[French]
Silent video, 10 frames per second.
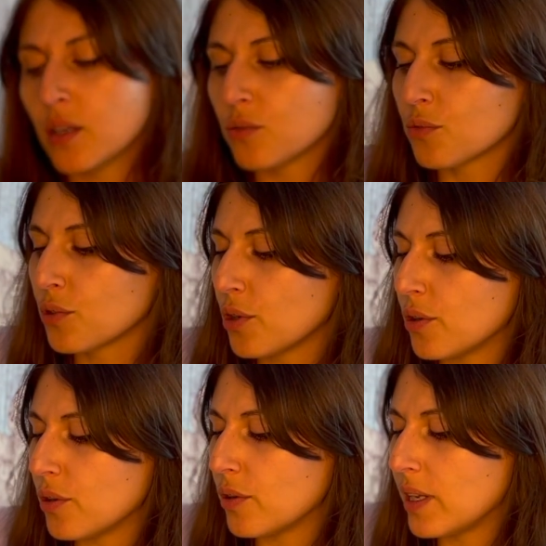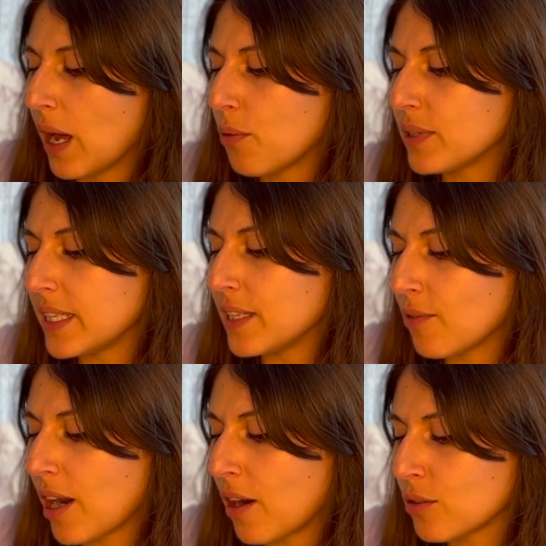Donc là, on est
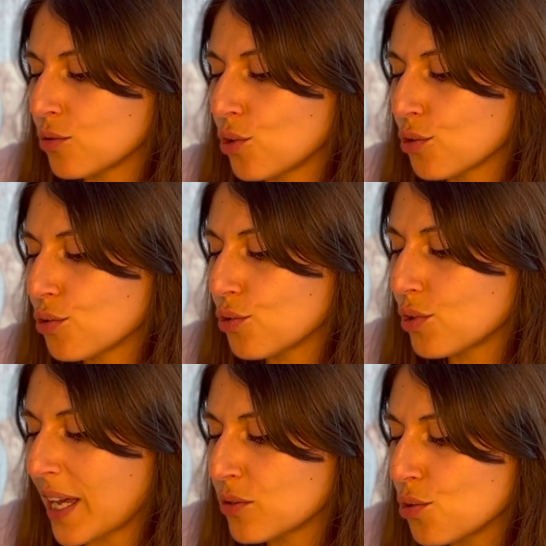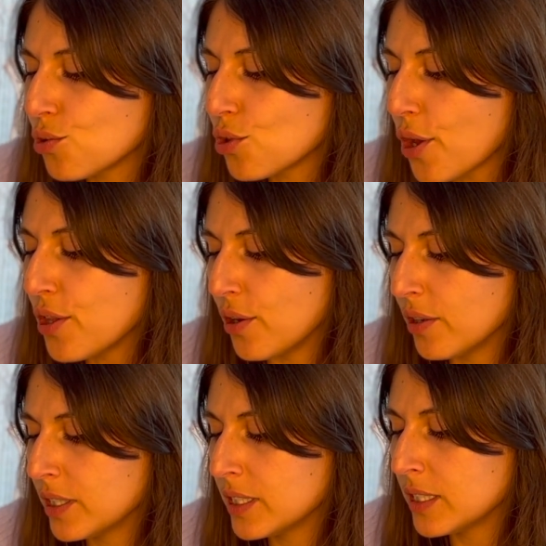voilà dans à ce seuil
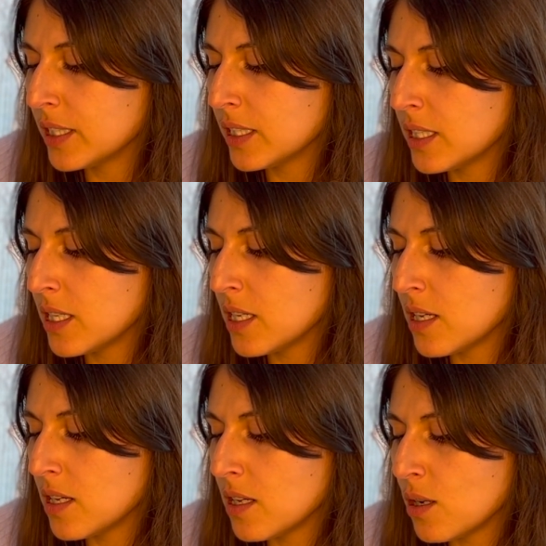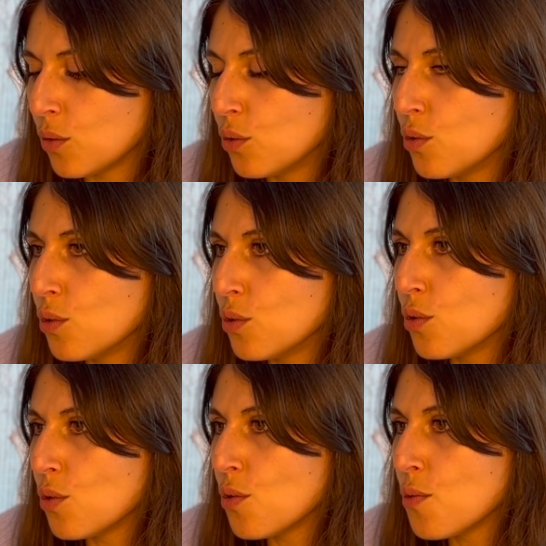
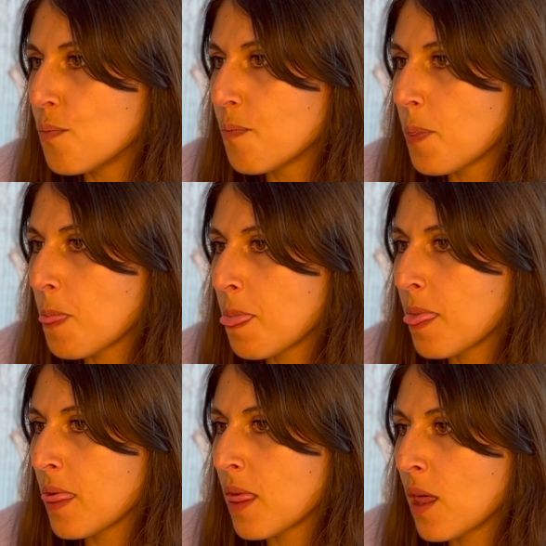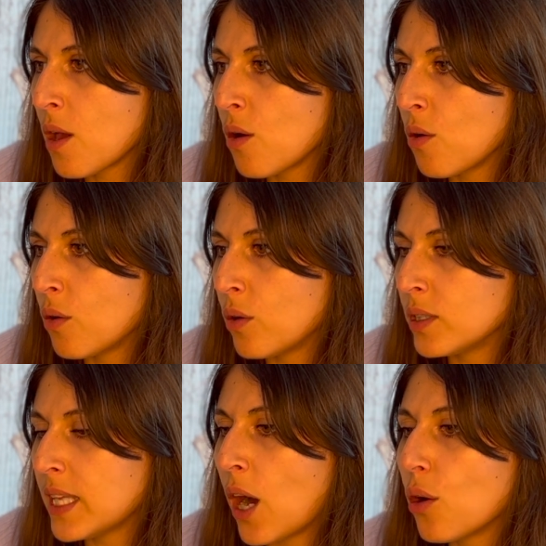où
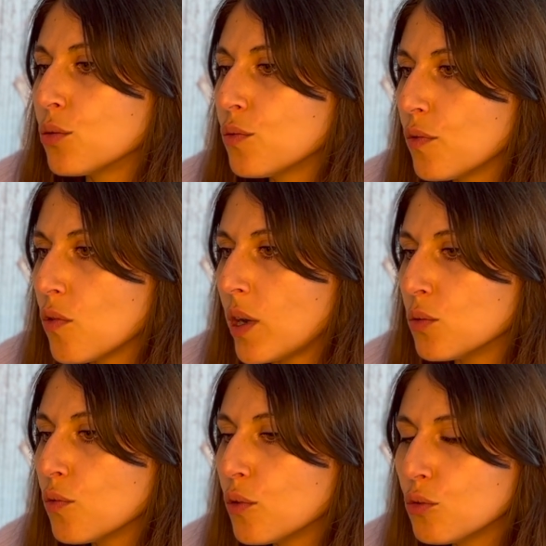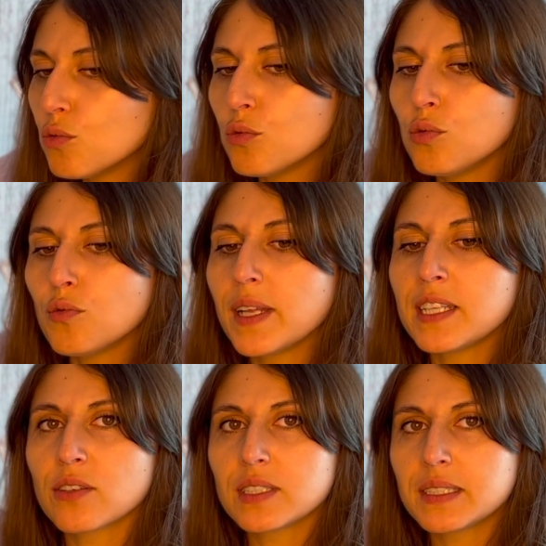il y a un renouveau, un nouveau nous, une nouvelle
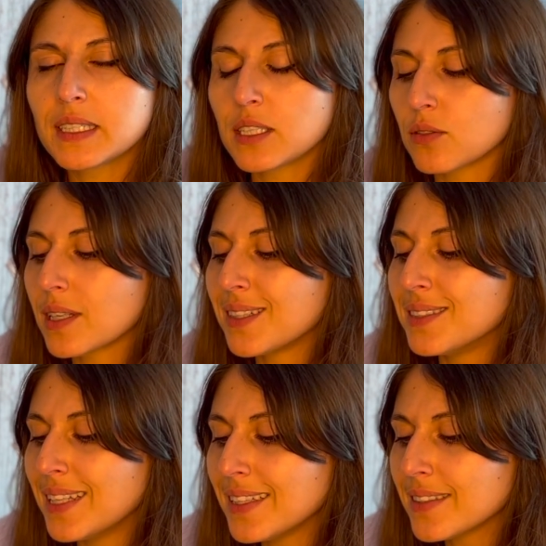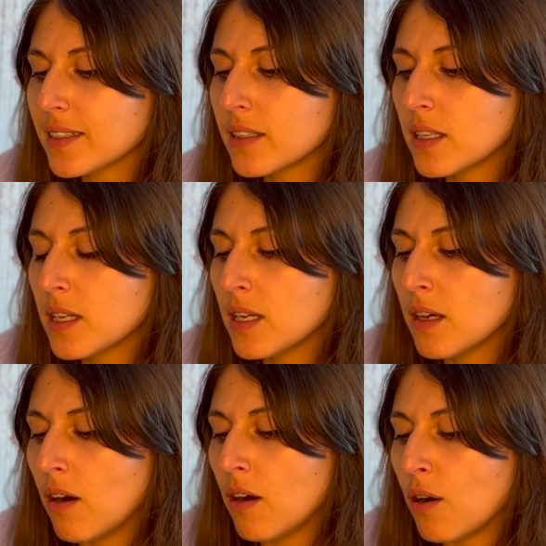identité qui est en train de naître,
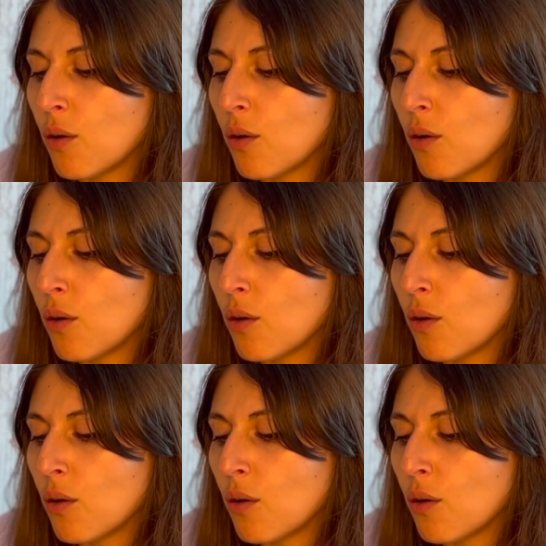euh,